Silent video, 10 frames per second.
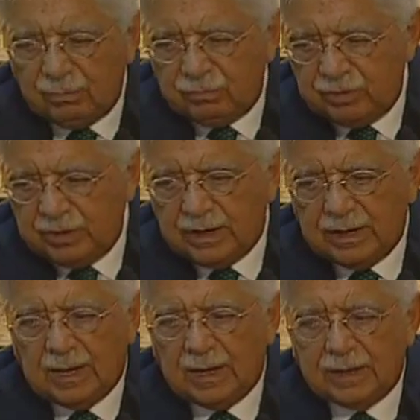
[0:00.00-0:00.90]
uscita
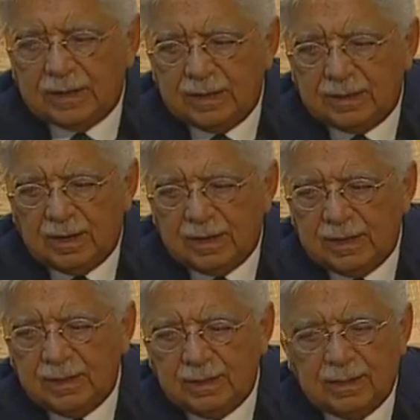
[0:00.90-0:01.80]
è all'altezza della
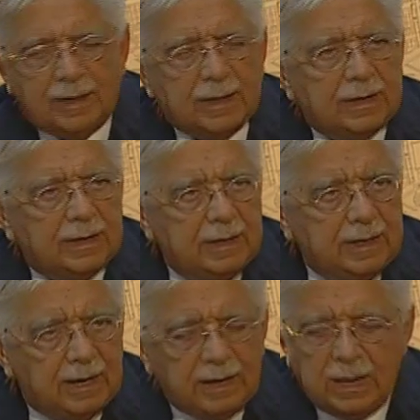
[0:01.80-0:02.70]
chiesa di Santa
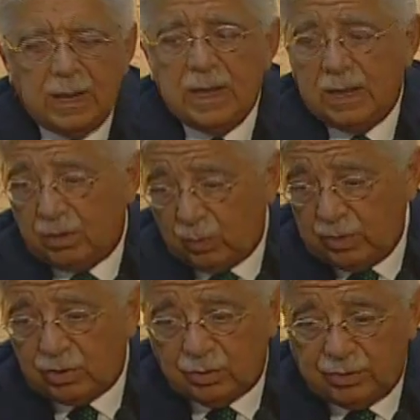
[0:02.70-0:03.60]
Caterina
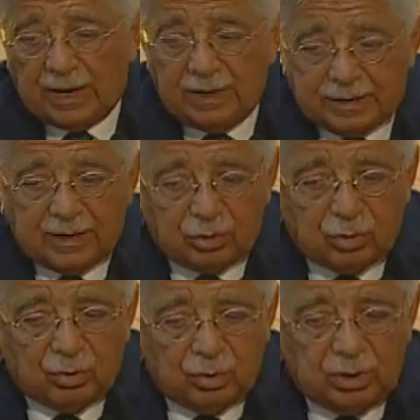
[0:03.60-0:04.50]
questo dà il
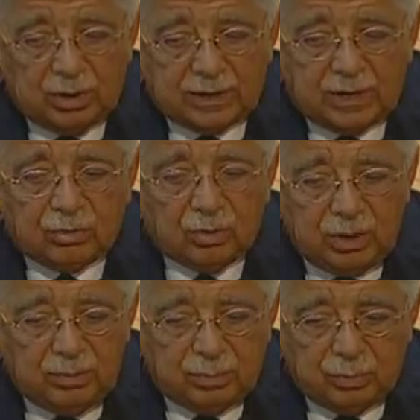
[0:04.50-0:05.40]
terzo, il terzo
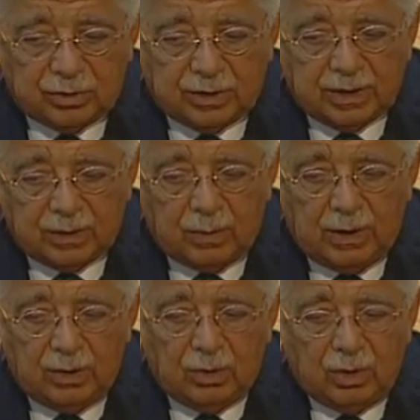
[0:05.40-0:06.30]
input che è
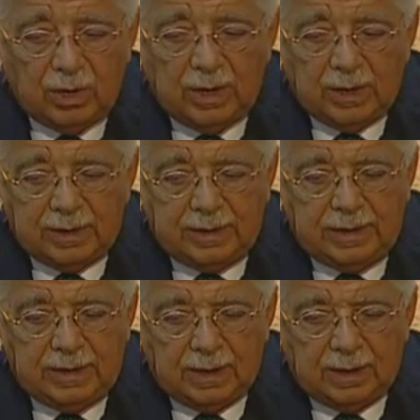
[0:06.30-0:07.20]
quello
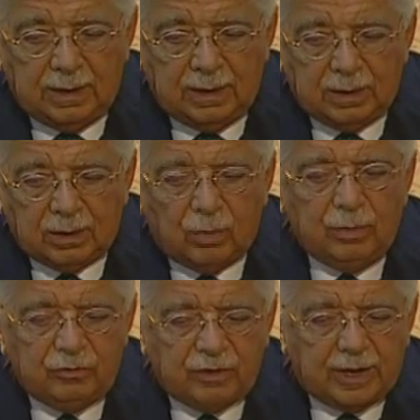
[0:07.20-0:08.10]
di eh,
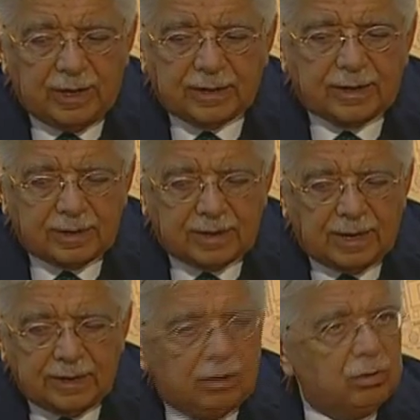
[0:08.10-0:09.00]
cominciare a
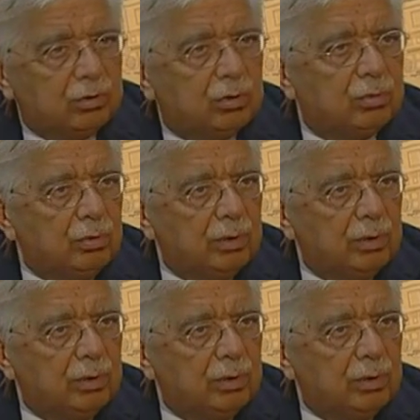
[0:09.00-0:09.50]
trattare il sottosuolo